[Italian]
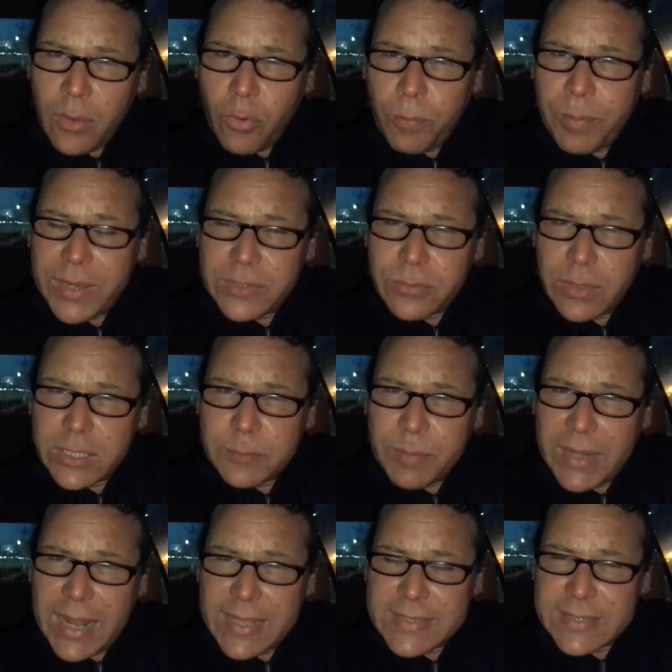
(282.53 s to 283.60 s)
Ho perso la
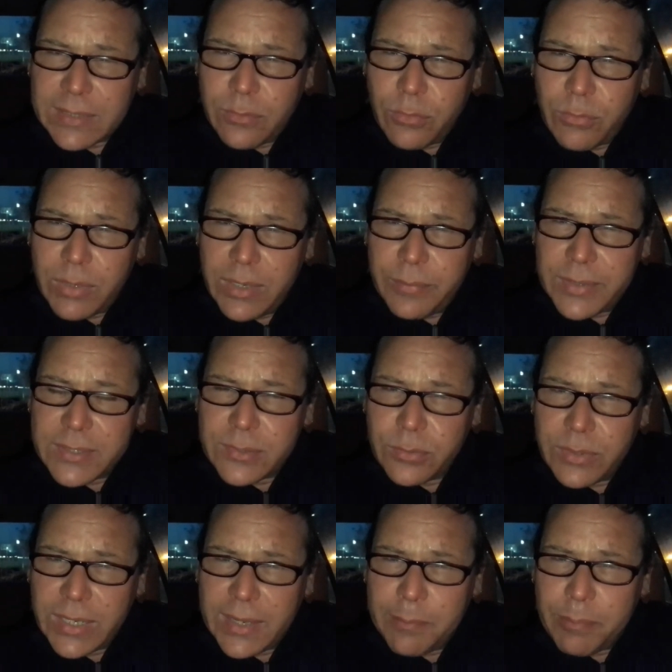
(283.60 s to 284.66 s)
speranza con quelle
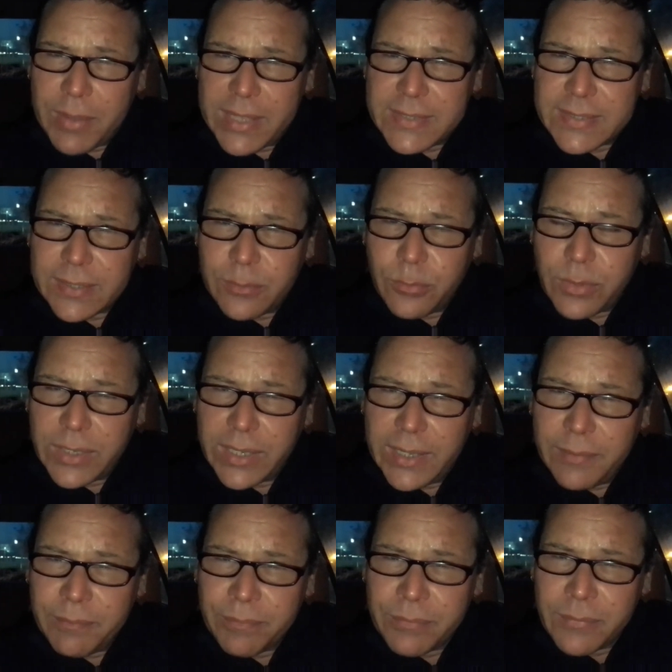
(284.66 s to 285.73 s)
persone che pensano
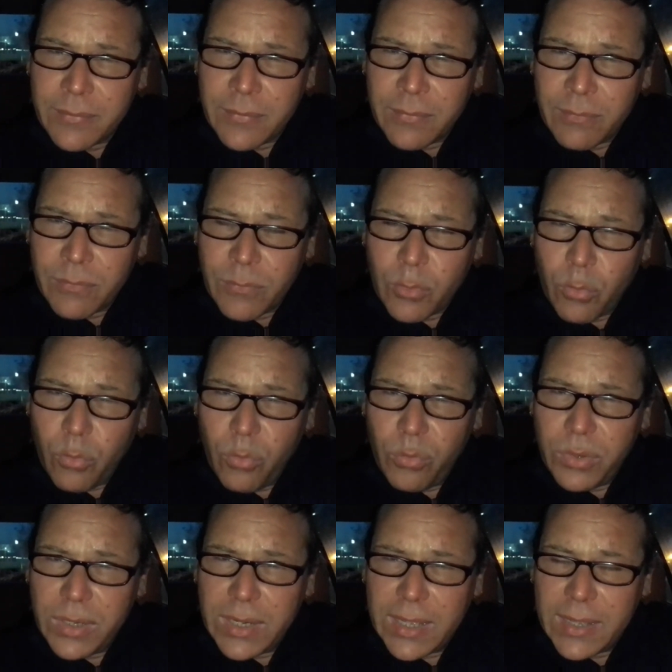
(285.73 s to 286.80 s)
che
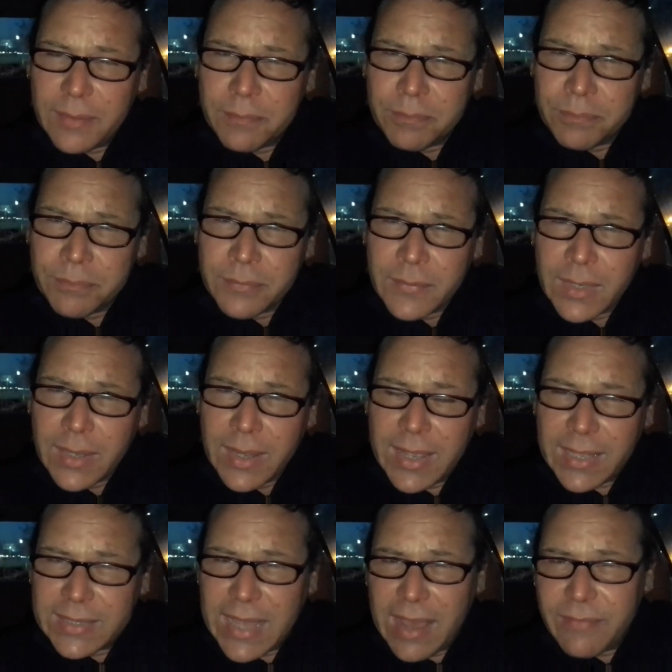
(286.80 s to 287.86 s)
un
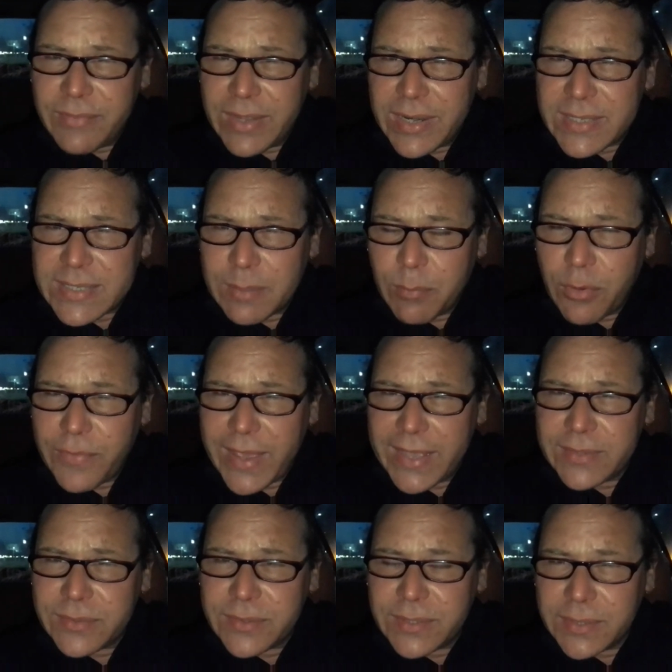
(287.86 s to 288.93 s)
cadavere
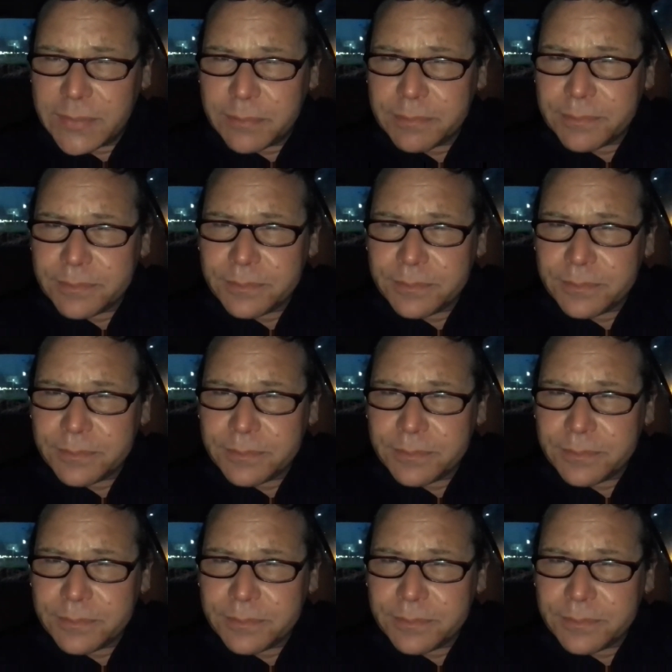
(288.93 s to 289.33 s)
semovente,